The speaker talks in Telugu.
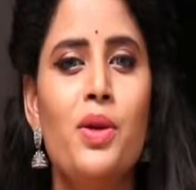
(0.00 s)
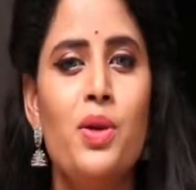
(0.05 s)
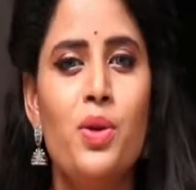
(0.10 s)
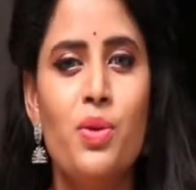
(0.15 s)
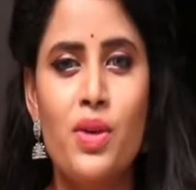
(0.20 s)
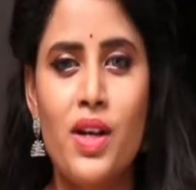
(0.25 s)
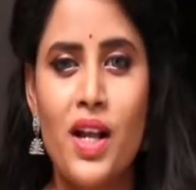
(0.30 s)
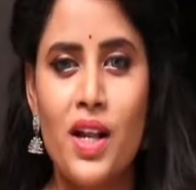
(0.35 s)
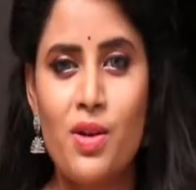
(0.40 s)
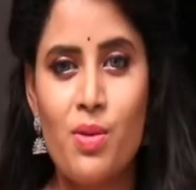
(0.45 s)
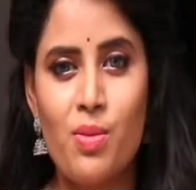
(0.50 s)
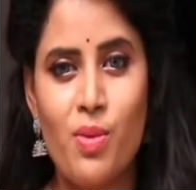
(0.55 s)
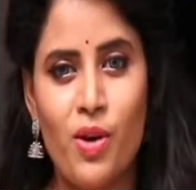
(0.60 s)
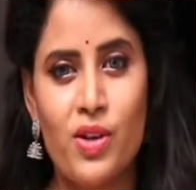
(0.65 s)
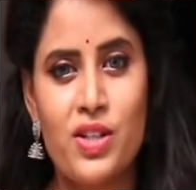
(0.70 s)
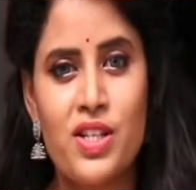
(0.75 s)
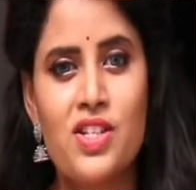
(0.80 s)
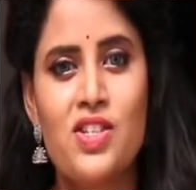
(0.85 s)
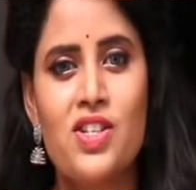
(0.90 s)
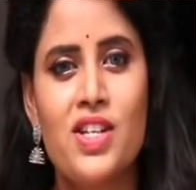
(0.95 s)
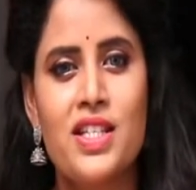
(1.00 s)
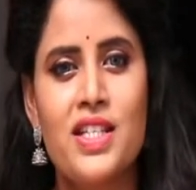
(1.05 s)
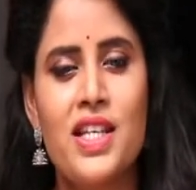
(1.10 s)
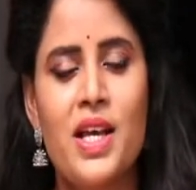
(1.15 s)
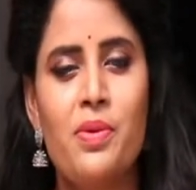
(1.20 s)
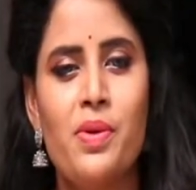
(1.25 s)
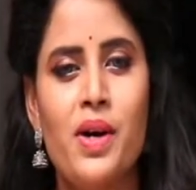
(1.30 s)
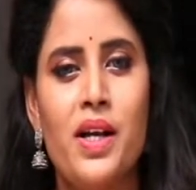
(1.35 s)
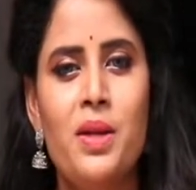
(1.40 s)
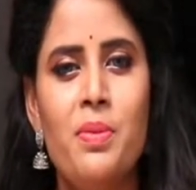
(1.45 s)
నువ్వు నన్ను మోసం
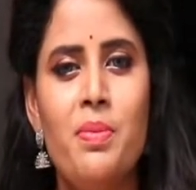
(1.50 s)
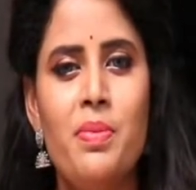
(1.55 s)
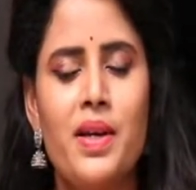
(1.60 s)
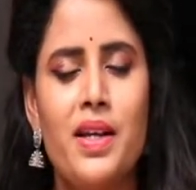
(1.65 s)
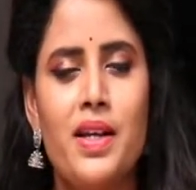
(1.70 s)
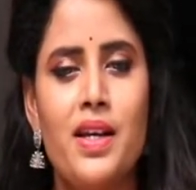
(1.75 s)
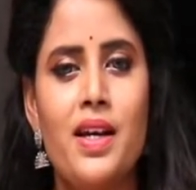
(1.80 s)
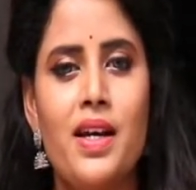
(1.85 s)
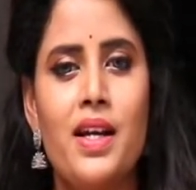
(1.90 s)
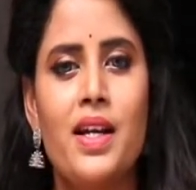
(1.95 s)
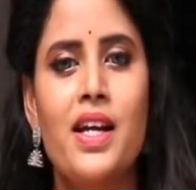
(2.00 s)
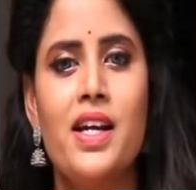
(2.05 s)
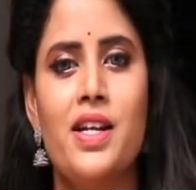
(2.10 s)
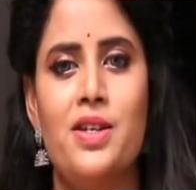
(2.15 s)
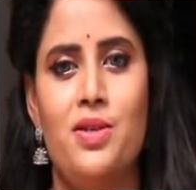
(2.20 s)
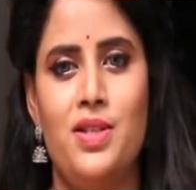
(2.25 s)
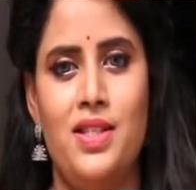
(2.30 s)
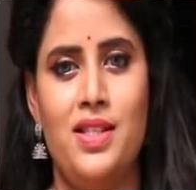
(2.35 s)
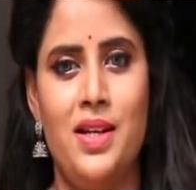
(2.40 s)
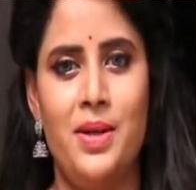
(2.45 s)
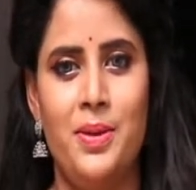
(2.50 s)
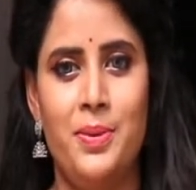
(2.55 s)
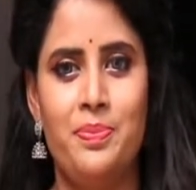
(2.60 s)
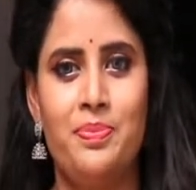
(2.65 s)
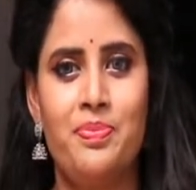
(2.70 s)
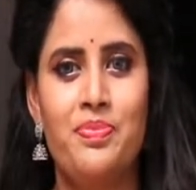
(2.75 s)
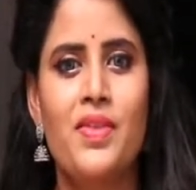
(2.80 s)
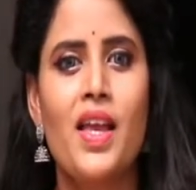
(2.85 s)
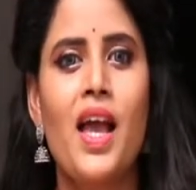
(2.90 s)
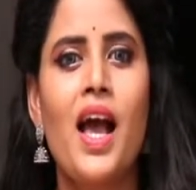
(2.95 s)
చేసావు అని బిగ్గరగా ఏడుస్తాడు
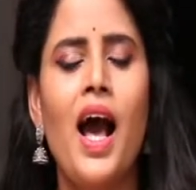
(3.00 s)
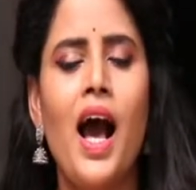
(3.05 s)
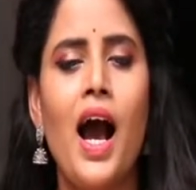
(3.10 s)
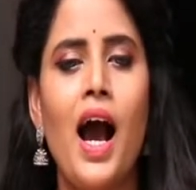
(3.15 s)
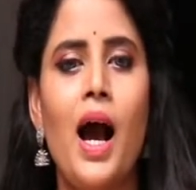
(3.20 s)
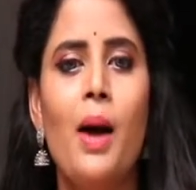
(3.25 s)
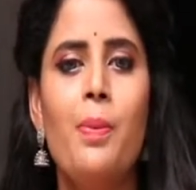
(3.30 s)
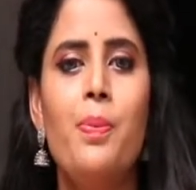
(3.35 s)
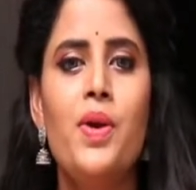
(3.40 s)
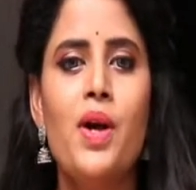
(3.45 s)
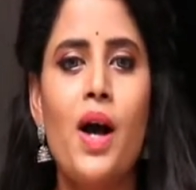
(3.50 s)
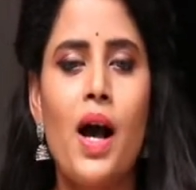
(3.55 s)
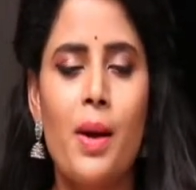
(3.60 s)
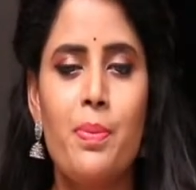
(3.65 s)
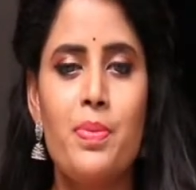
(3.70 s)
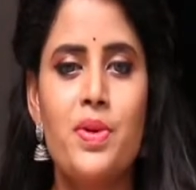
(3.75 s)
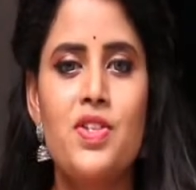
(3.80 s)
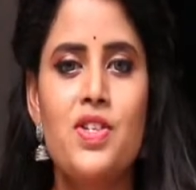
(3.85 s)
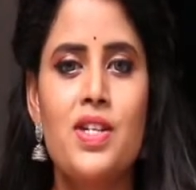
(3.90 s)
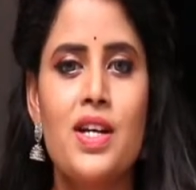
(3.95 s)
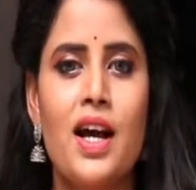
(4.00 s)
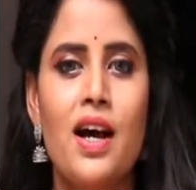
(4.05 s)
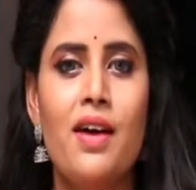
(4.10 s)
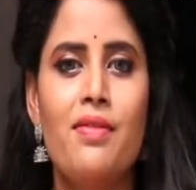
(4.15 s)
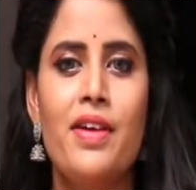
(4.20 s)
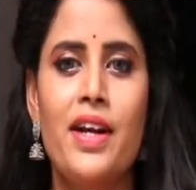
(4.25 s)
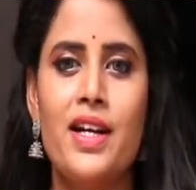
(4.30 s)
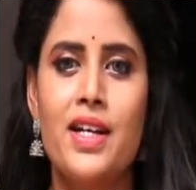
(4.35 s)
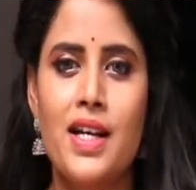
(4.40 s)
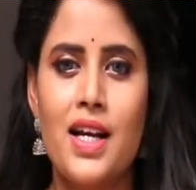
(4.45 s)
అప్పుడు ఆ పిచ్చిగా
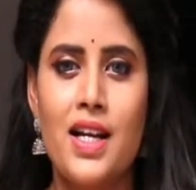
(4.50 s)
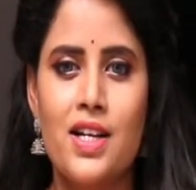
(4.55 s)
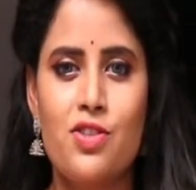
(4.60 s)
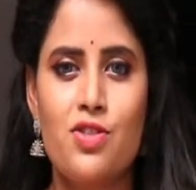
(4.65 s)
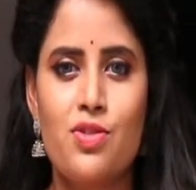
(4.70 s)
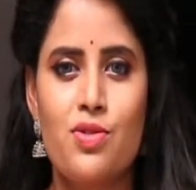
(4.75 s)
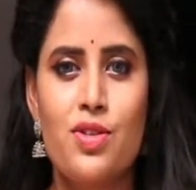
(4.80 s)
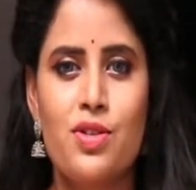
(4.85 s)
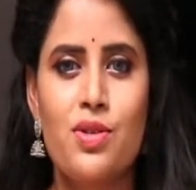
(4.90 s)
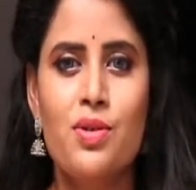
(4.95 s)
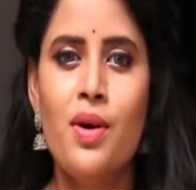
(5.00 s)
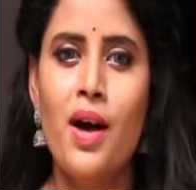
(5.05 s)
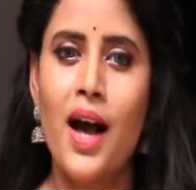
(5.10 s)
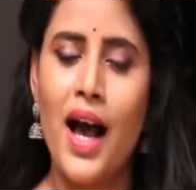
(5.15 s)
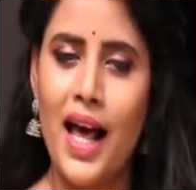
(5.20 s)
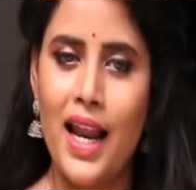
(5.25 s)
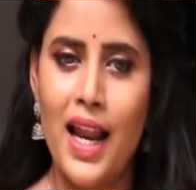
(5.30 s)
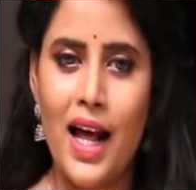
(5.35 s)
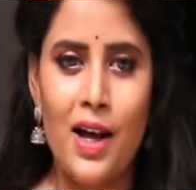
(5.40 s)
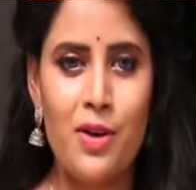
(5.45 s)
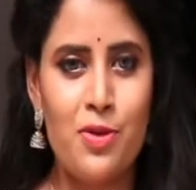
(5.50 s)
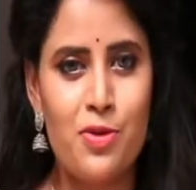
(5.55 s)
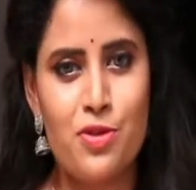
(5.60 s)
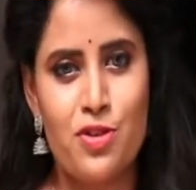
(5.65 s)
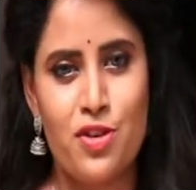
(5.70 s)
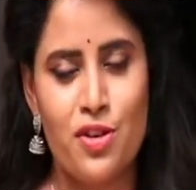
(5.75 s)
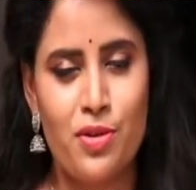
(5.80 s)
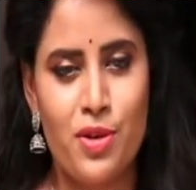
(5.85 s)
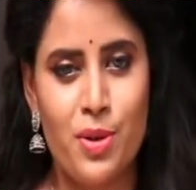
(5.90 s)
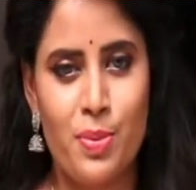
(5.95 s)
వేటగాడిని చూస్తూ అలా
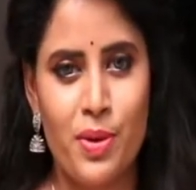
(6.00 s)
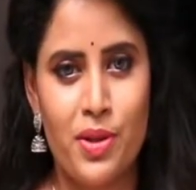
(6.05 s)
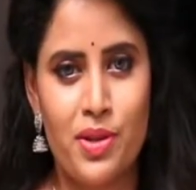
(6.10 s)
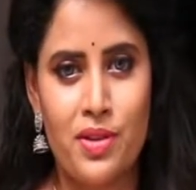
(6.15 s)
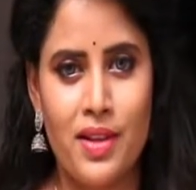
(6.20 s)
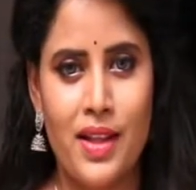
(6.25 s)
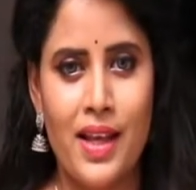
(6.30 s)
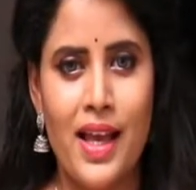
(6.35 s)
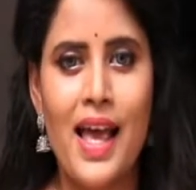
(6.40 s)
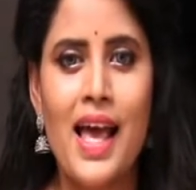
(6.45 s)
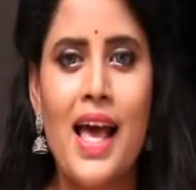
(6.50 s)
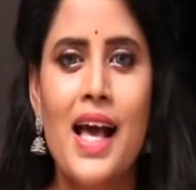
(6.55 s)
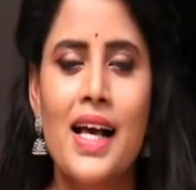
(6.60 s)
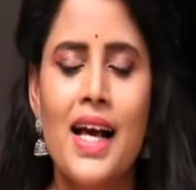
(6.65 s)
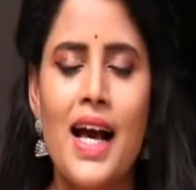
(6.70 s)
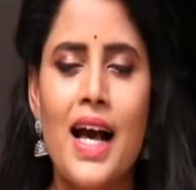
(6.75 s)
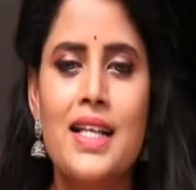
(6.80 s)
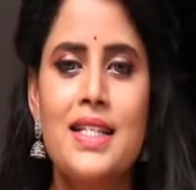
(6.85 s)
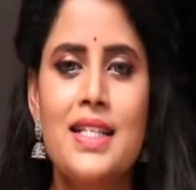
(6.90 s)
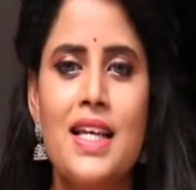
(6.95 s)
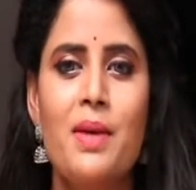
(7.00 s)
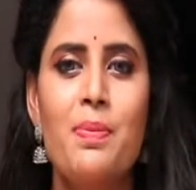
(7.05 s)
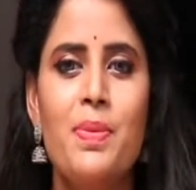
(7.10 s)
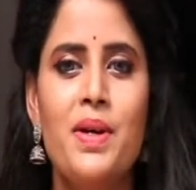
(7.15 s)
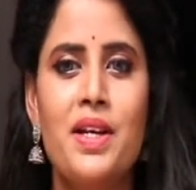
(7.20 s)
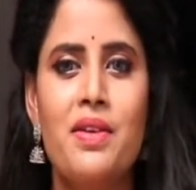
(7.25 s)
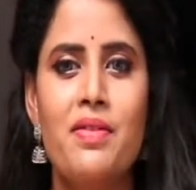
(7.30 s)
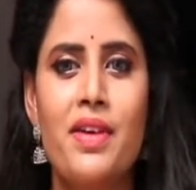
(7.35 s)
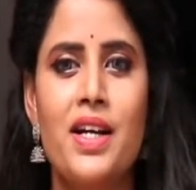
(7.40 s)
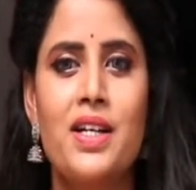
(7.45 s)
కూర్చొని ఉండిపోతుంది
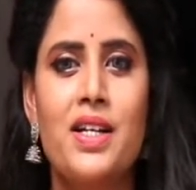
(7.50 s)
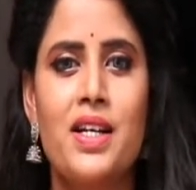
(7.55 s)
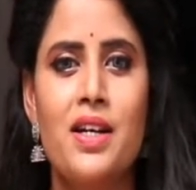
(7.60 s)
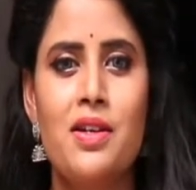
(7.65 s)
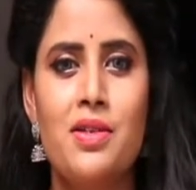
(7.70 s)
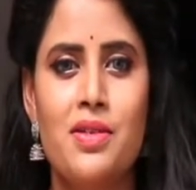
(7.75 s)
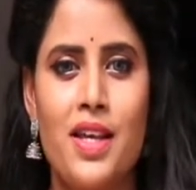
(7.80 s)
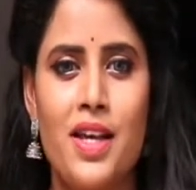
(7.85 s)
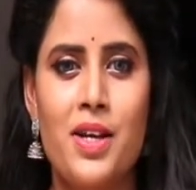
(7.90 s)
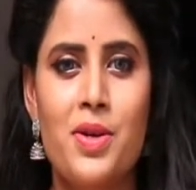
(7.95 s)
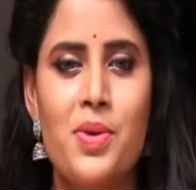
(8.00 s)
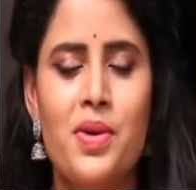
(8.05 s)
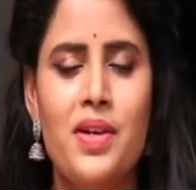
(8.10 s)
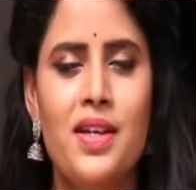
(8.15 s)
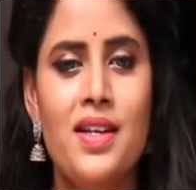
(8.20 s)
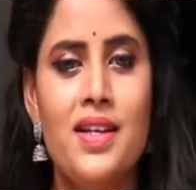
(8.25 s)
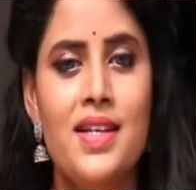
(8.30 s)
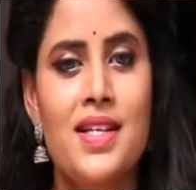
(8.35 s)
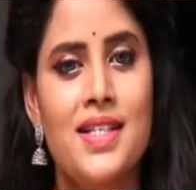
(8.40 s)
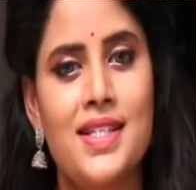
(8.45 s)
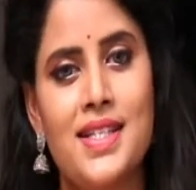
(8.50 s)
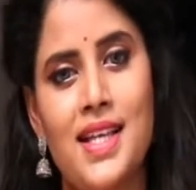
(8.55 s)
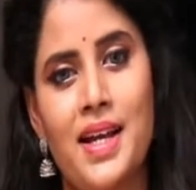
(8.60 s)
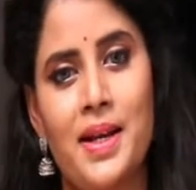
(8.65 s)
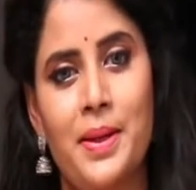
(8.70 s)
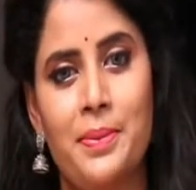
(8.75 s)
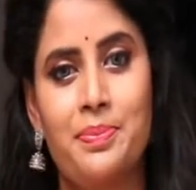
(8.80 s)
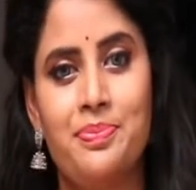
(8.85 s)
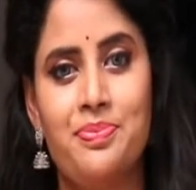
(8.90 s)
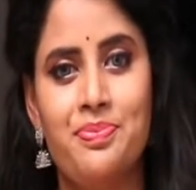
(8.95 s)
కాసేపటికి వేటగాడు తేరుకుని సరే